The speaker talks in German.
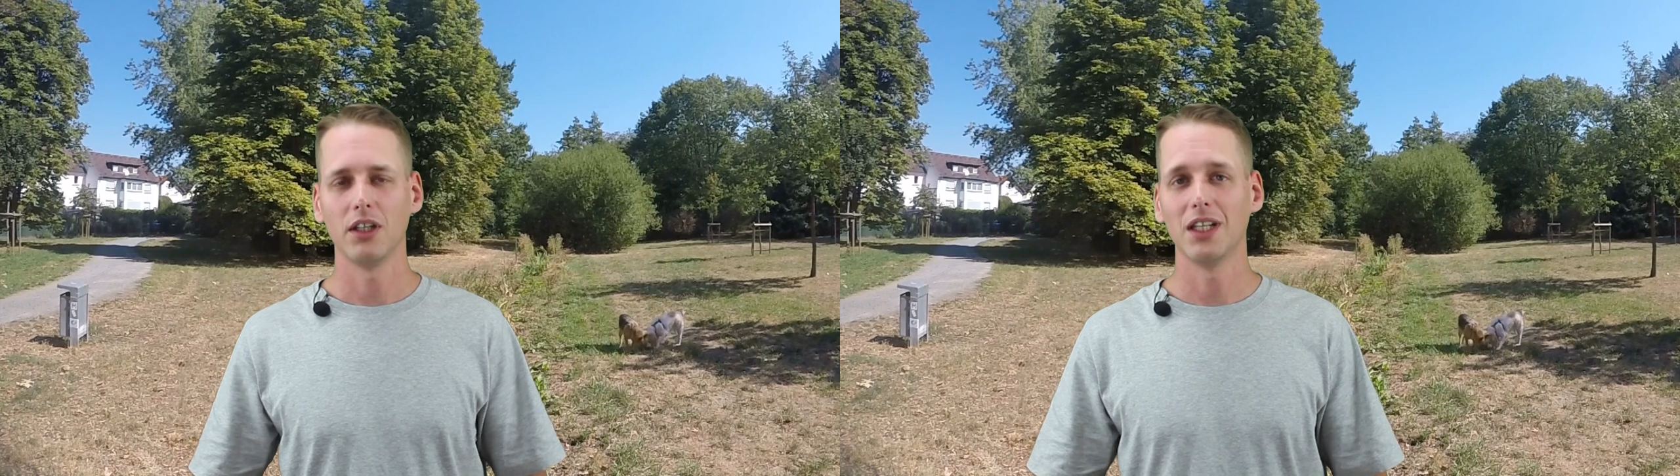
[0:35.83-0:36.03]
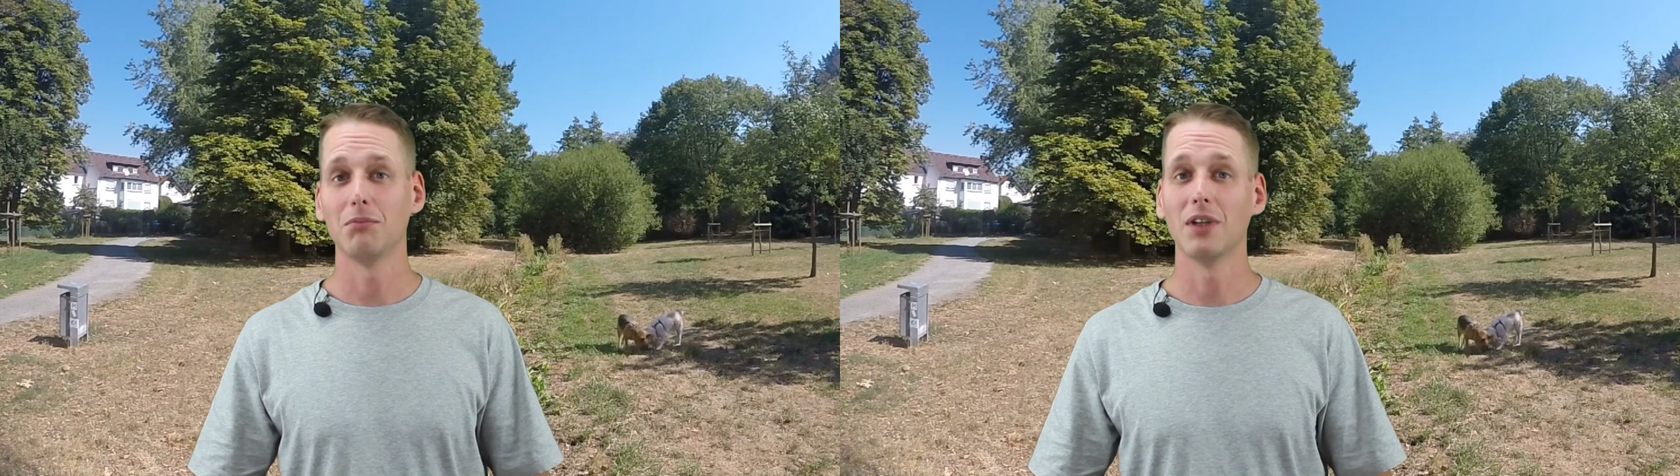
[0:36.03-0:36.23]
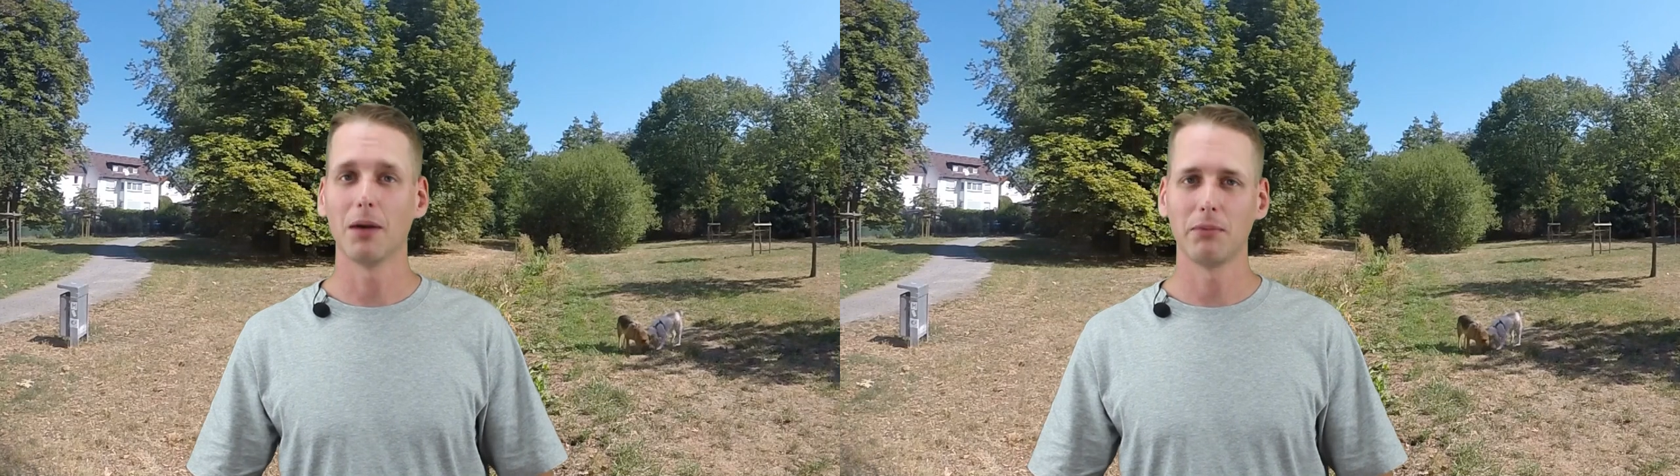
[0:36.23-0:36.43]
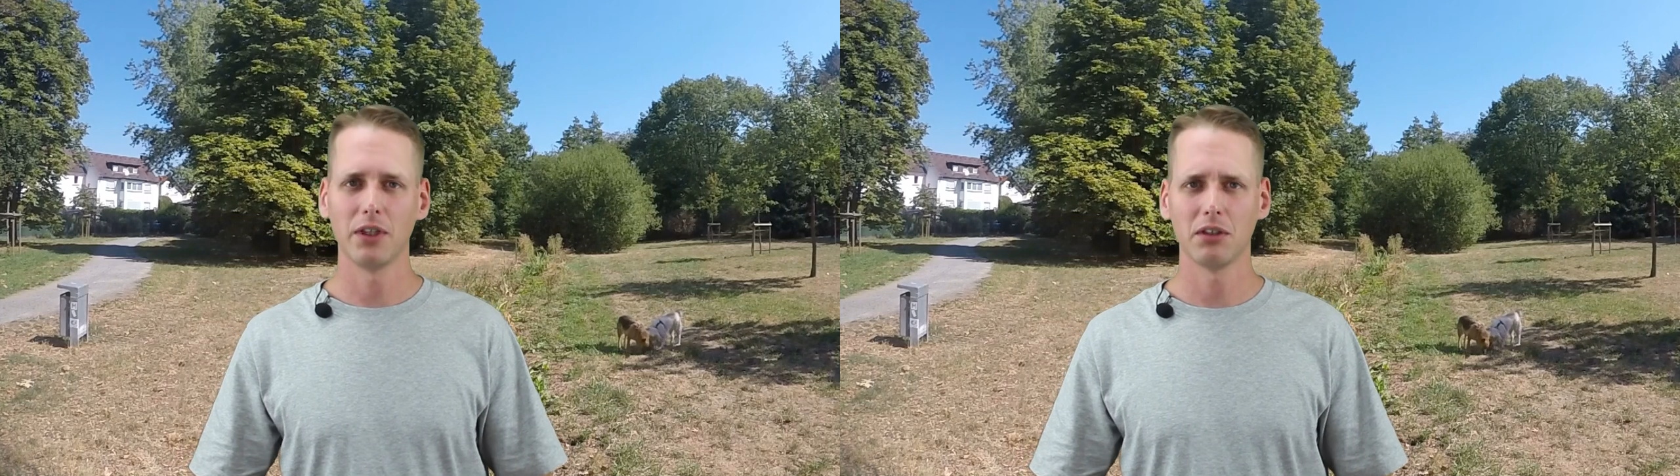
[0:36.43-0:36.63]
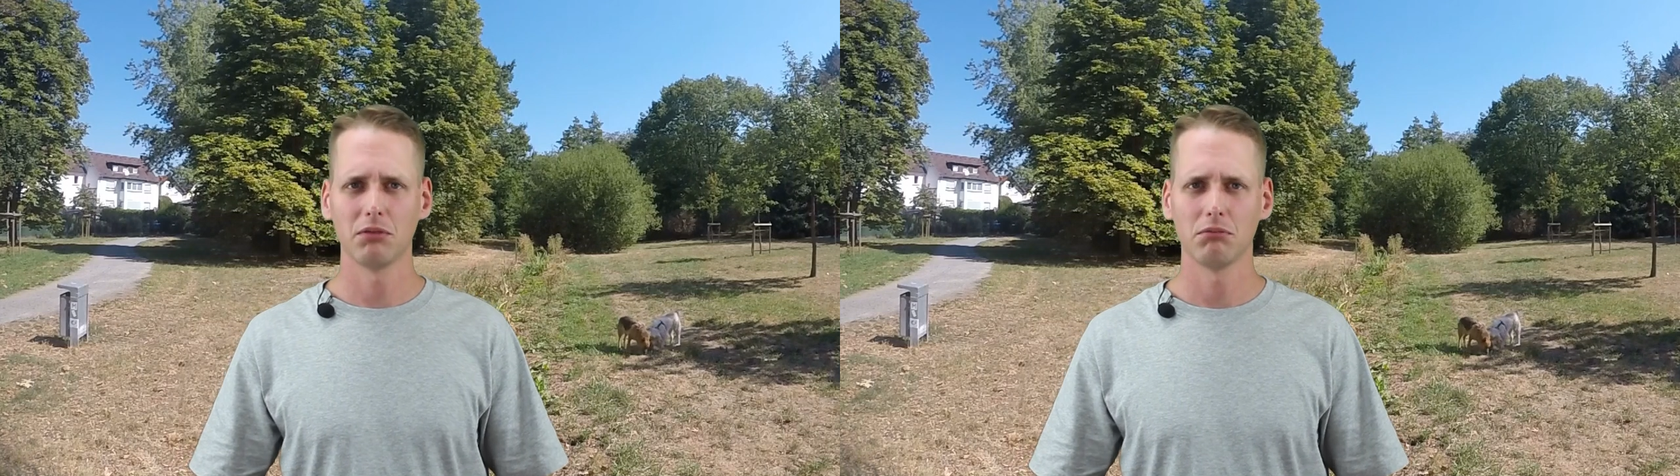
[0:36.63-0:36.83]
Ebene
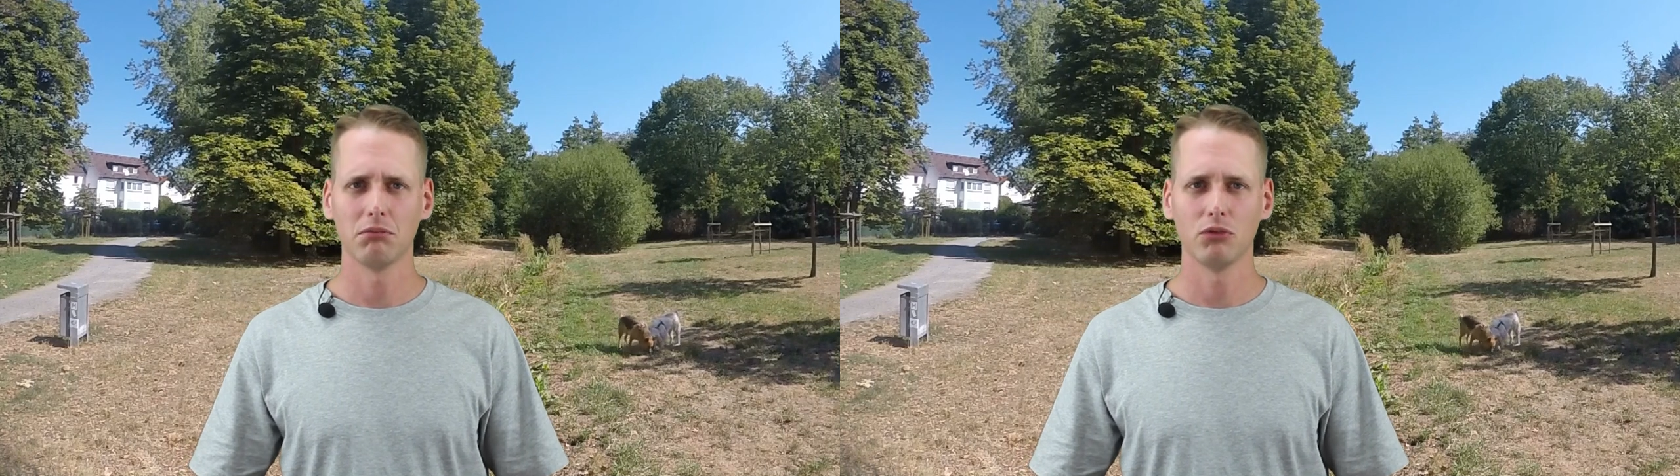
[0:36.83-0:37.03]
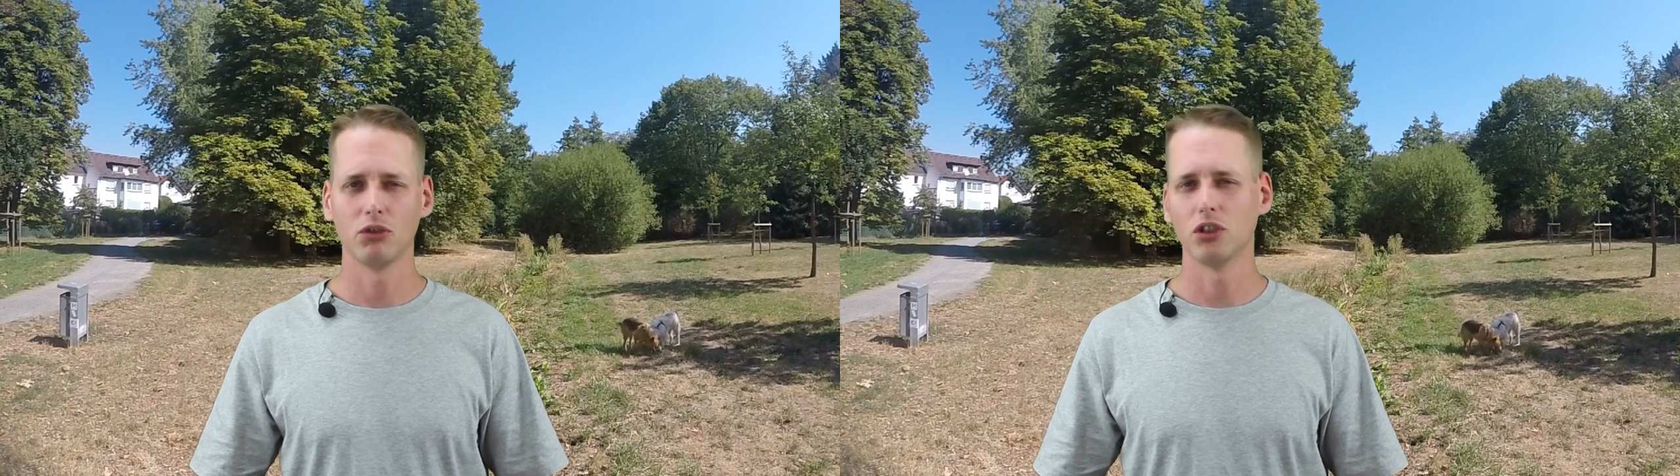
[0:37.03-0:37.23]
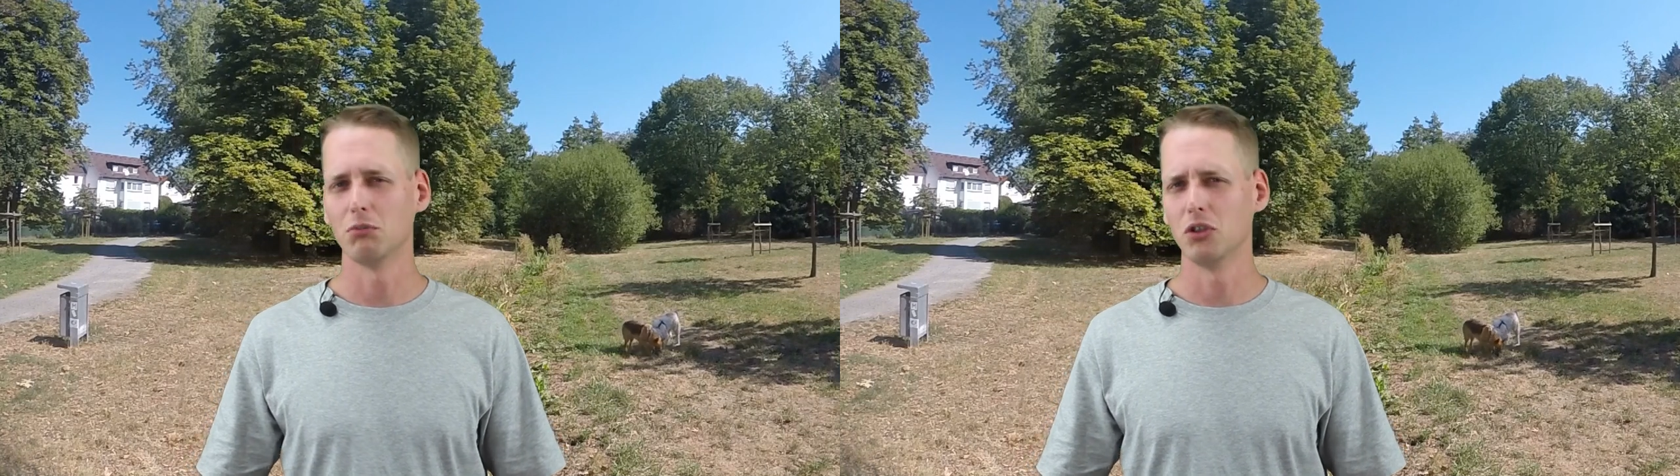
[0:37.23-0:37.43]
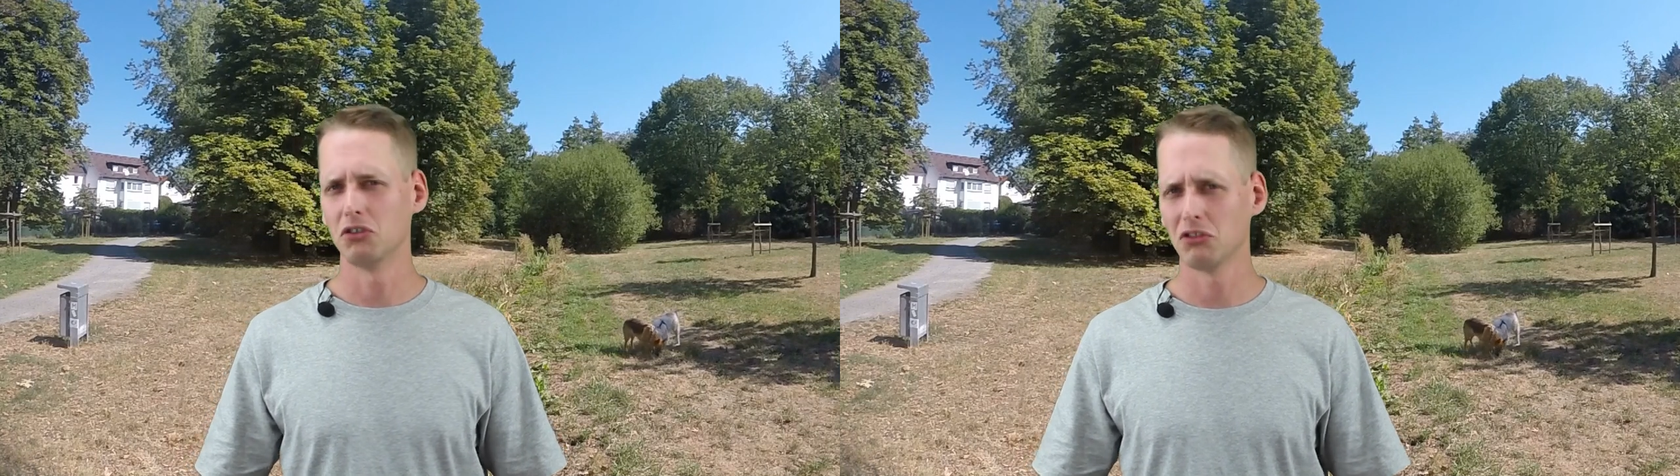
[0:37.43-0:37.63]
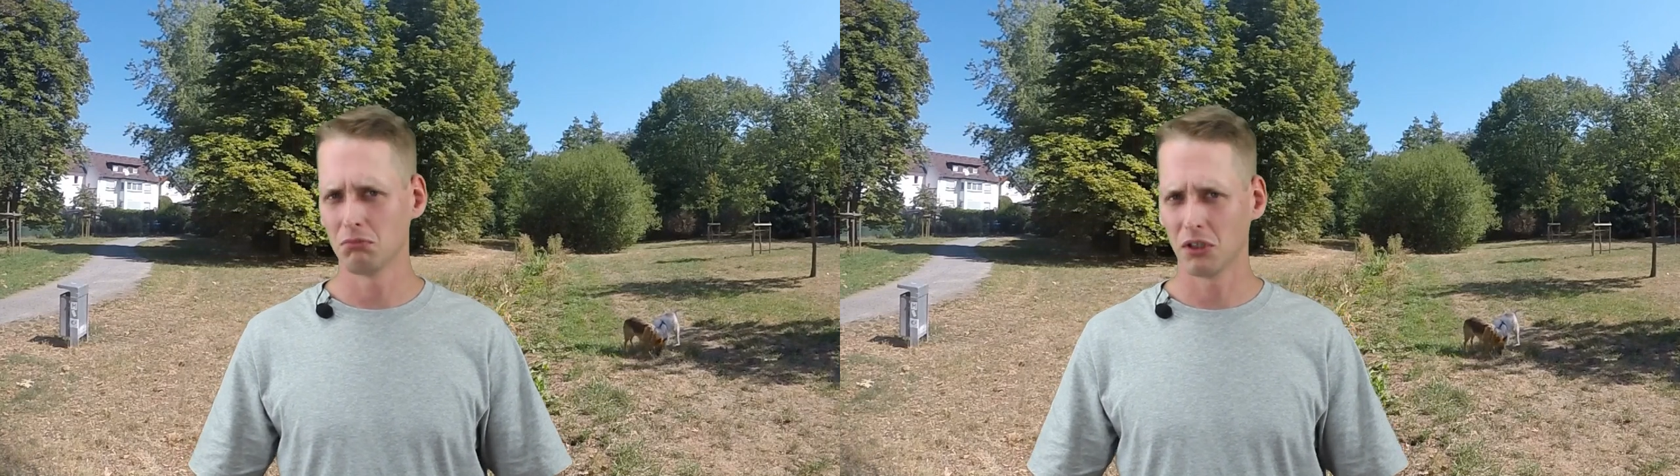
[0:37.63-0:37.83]
ablegt, ist es ja
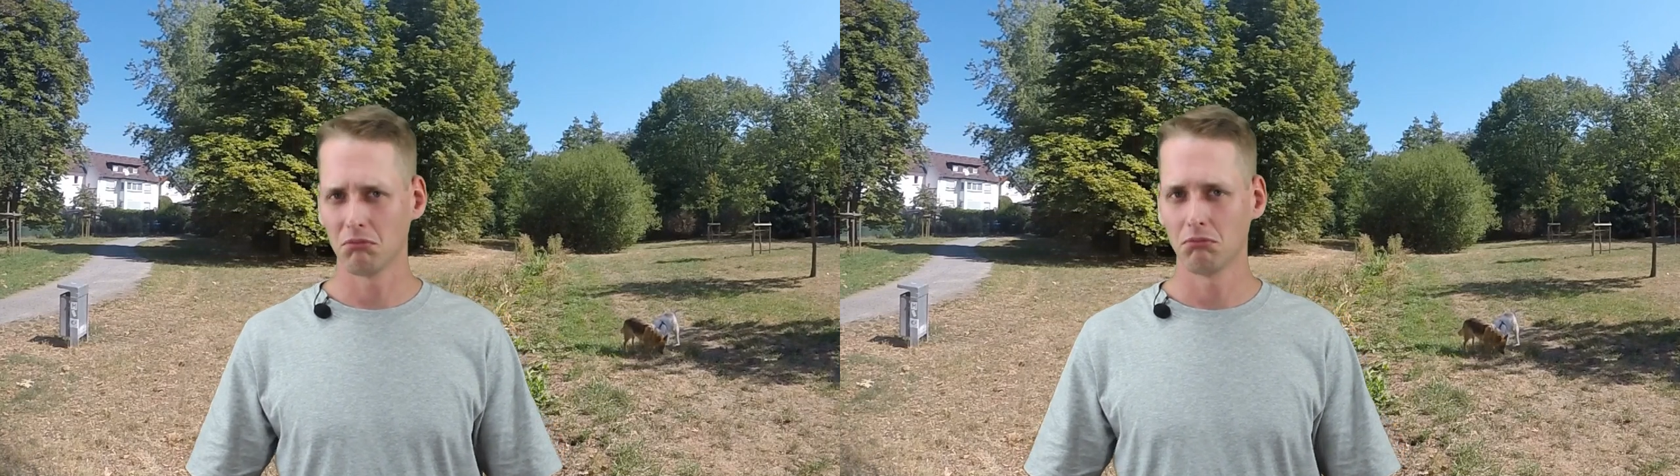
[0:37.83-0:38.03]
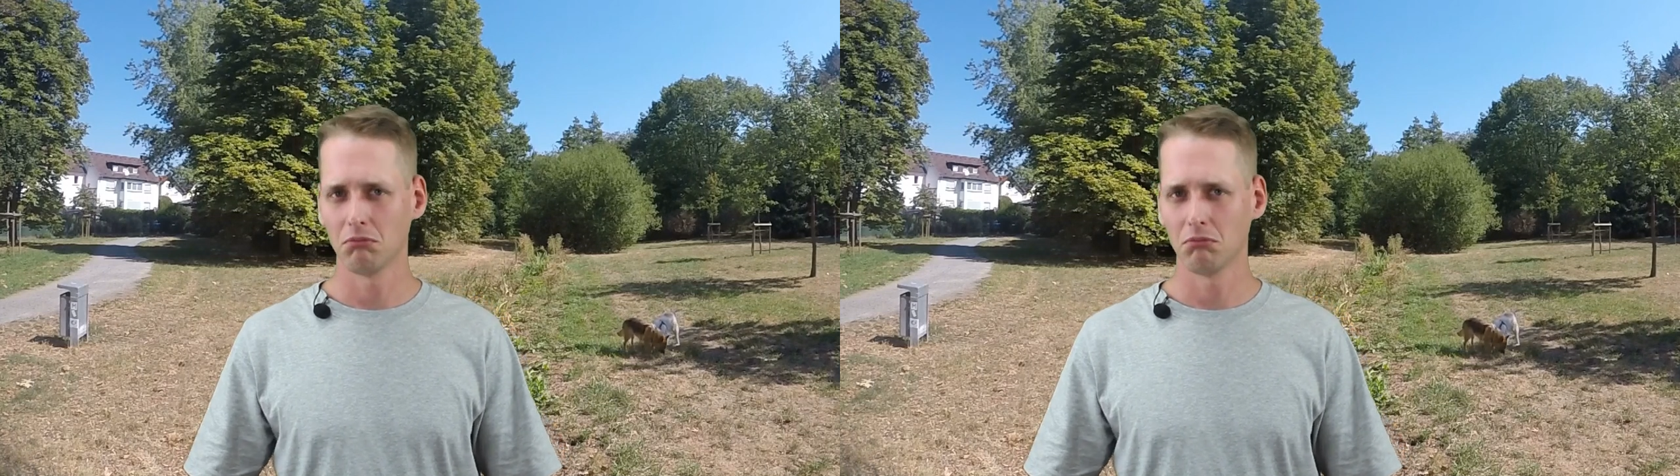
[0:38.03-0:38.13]
mindestens mal,